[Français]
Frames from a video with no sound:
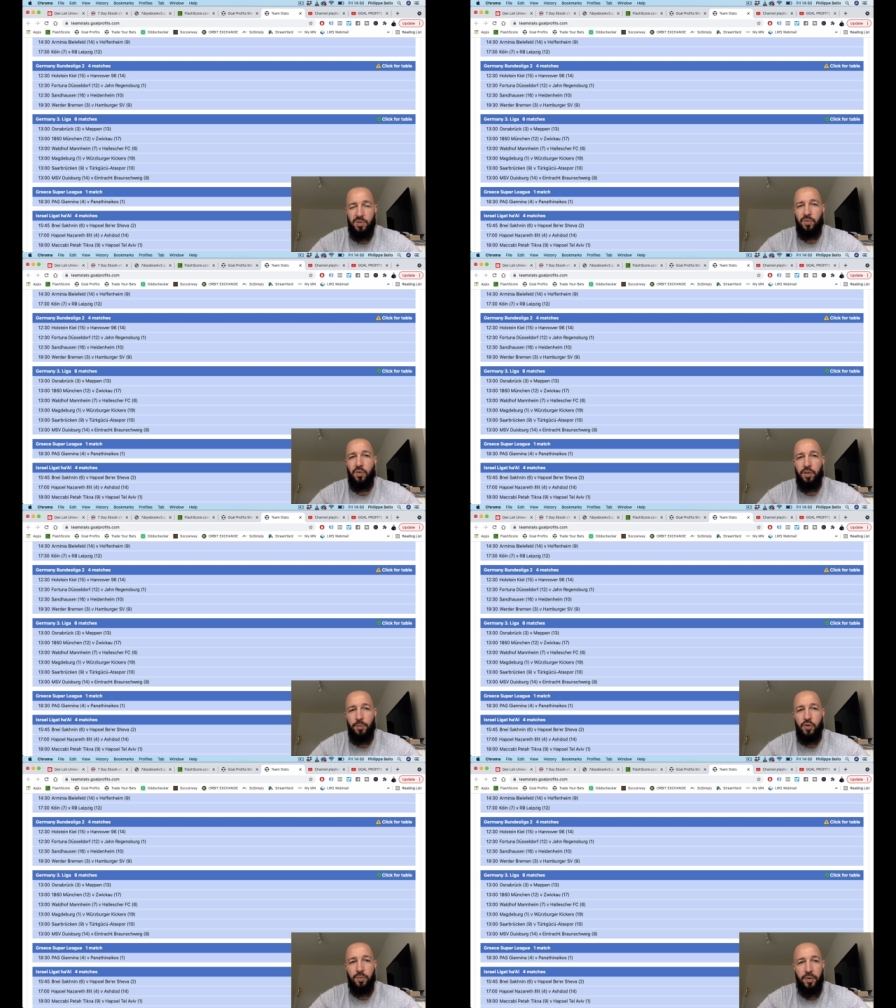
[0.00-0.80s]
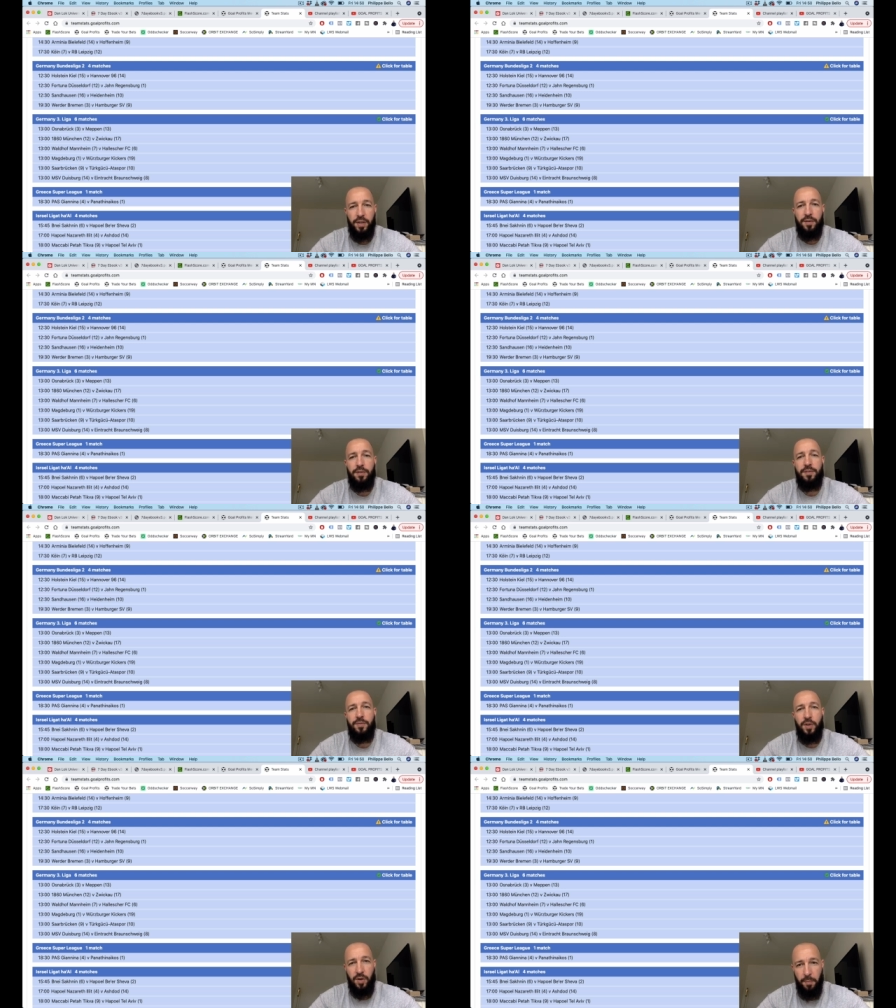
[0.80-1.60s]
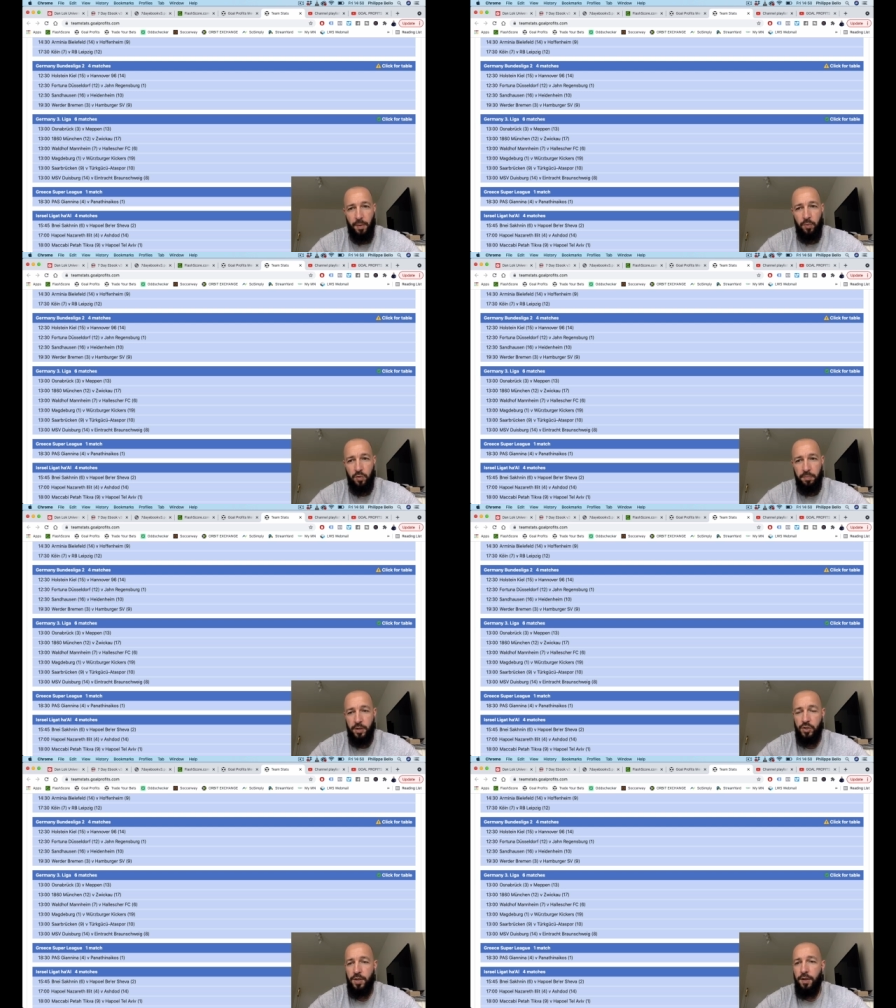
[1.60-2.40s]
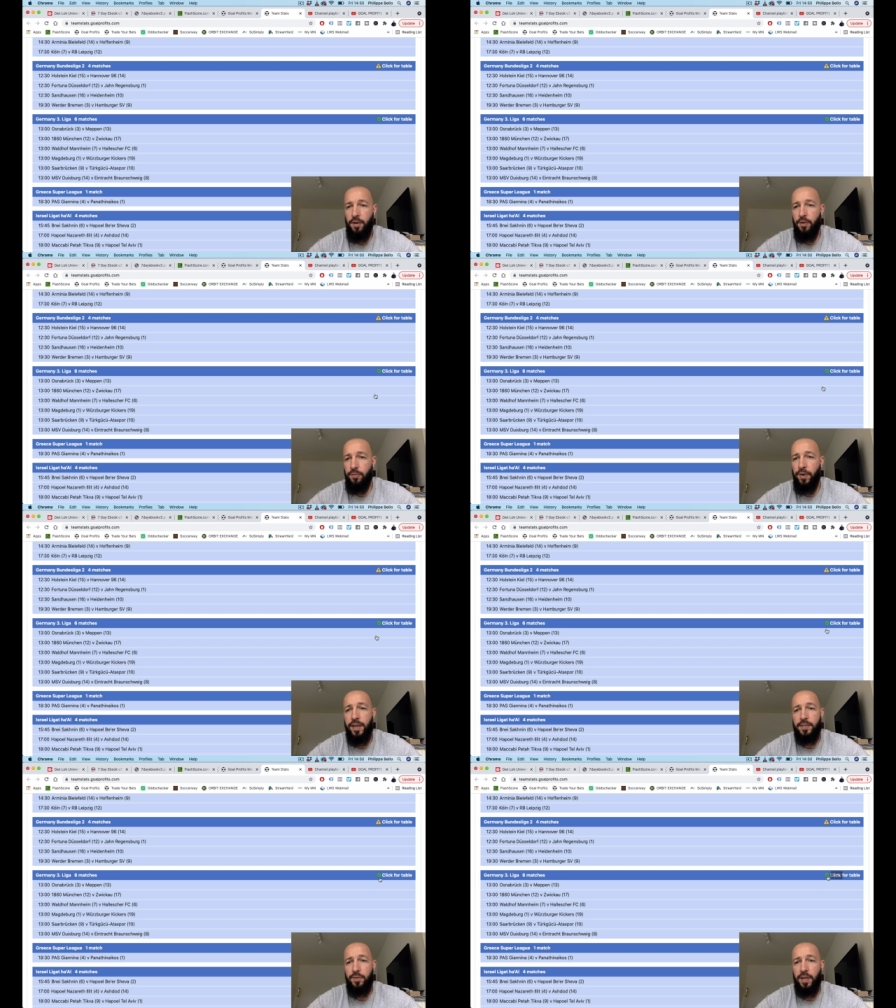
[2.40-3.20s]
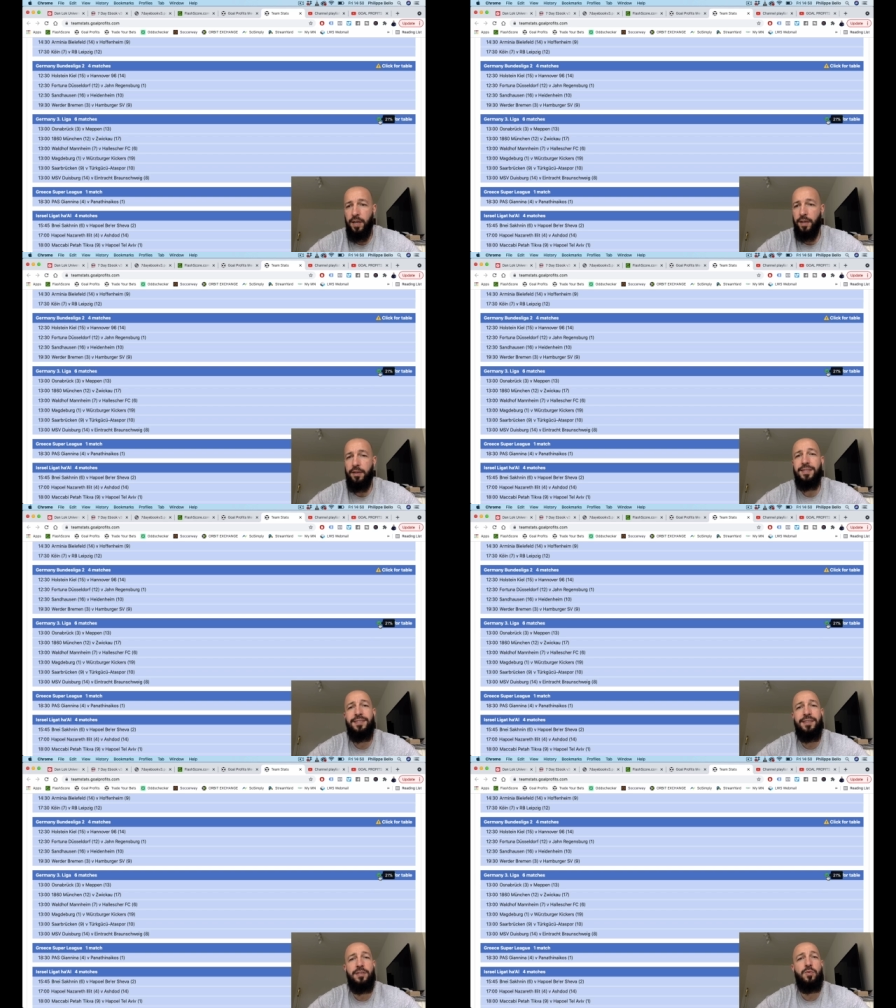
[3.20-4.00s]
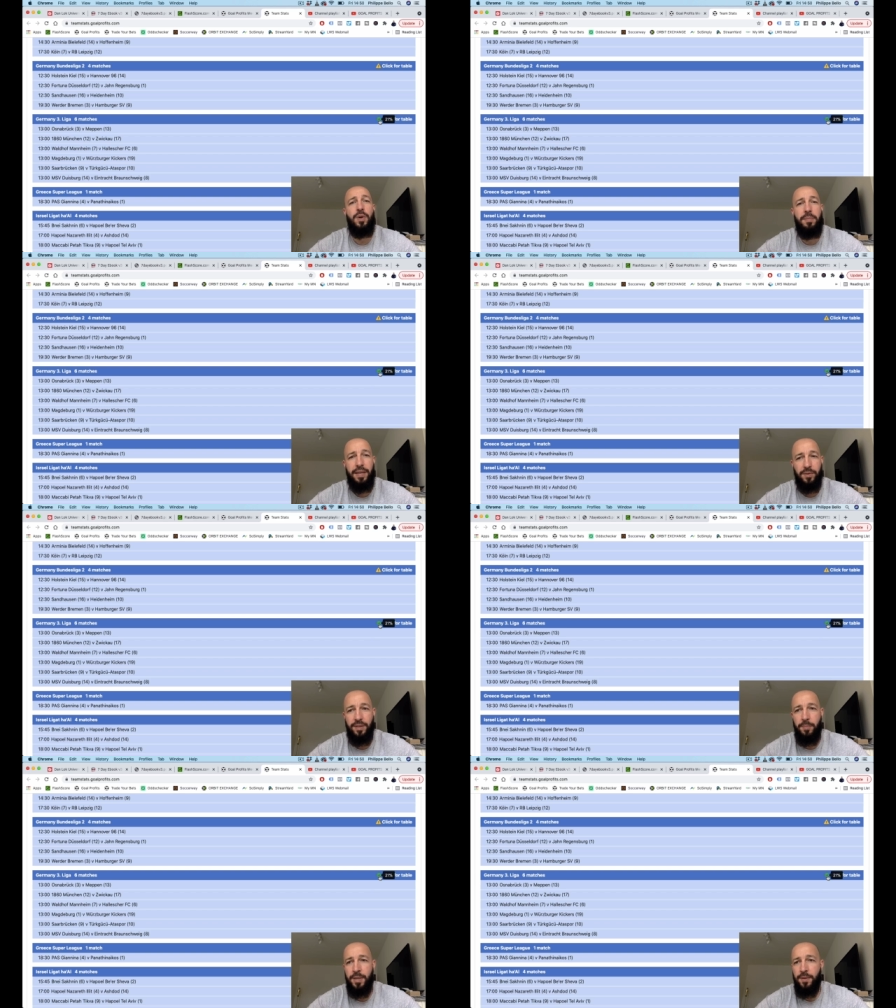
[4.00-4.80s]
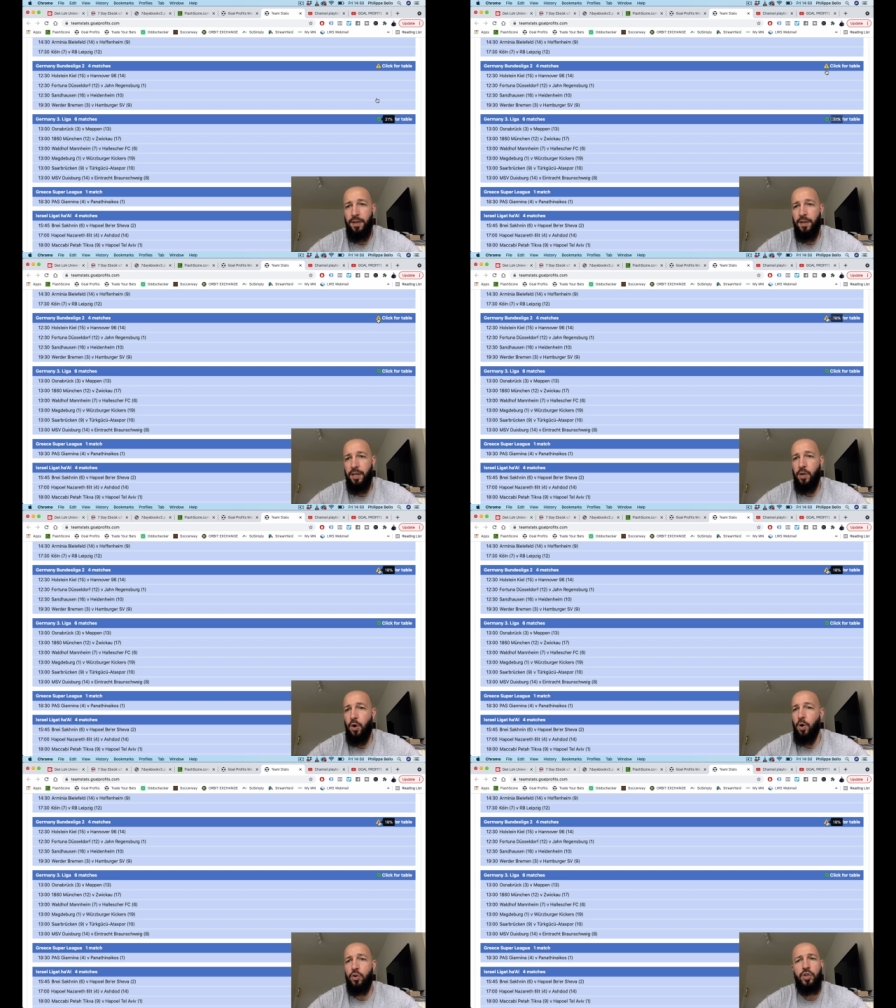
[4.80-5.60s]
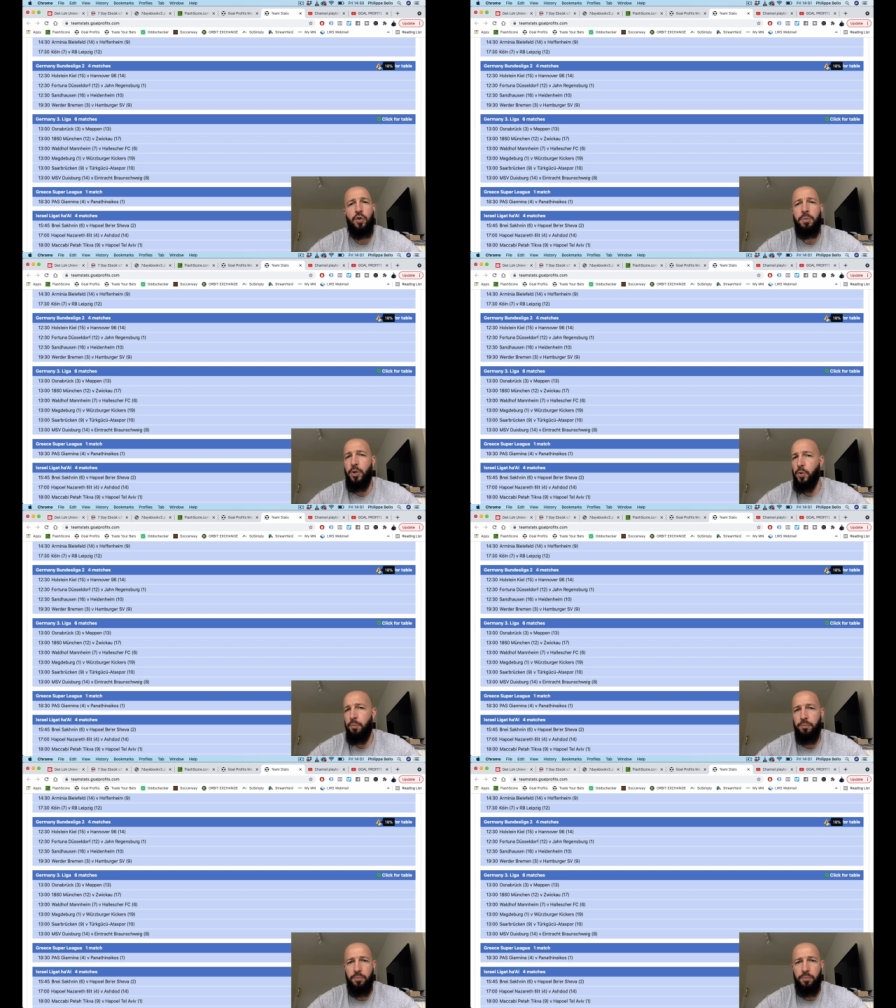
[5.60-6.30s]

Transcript: parce qu'on est en début de championnat, ça veut dire qu'on n'a pas beaucoup de matchs. Vert, ça veut dire que la saison est bien entamée, et orange, c'est au milieu.